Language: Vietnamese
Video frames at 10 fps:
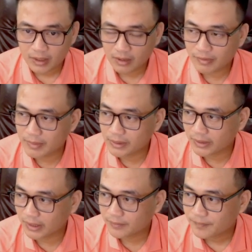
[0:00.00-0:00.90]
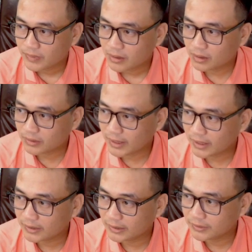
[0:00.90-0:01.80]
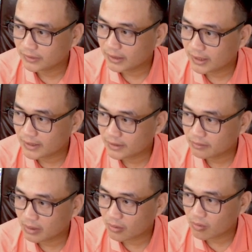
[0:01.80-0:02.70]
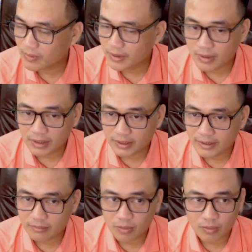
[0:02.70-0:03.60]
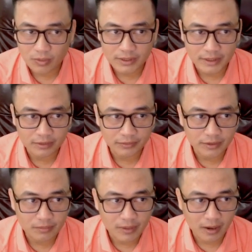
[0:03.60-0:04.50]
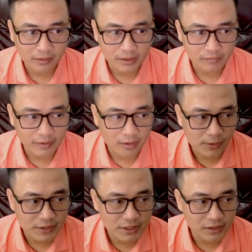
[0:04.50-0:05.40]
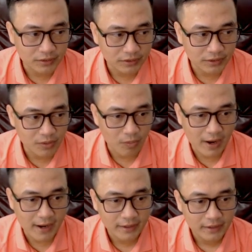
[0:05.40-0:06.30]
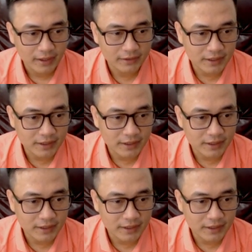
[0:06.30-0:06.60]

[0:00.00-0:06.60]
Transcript: à, phải bình tĩnh có thể là thị trường đi lên nhưng mà cổ phiếu hoặc là danh mục của anh chị nhà đầu tư nó không đỏ thì phải có chiến lược cho nó hiệu quả à,